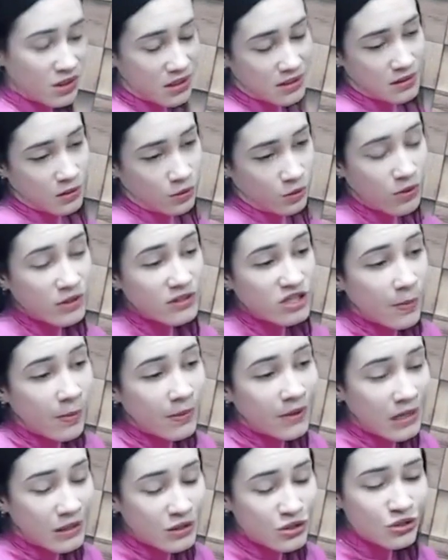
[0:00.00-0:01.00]
que são os
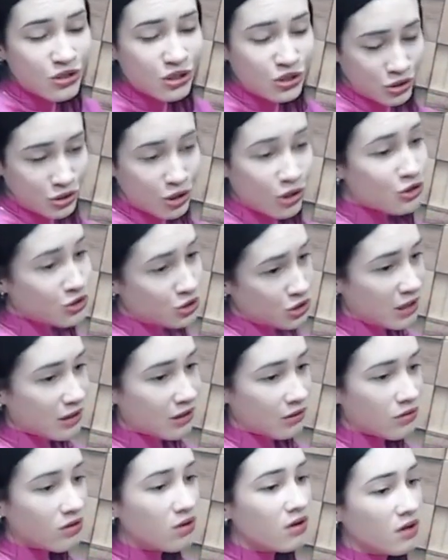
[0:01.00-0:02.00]
dependentes de
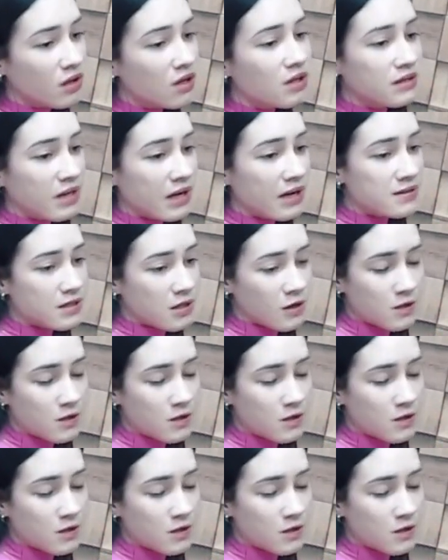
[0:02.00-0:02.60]
estrogênio. Né? São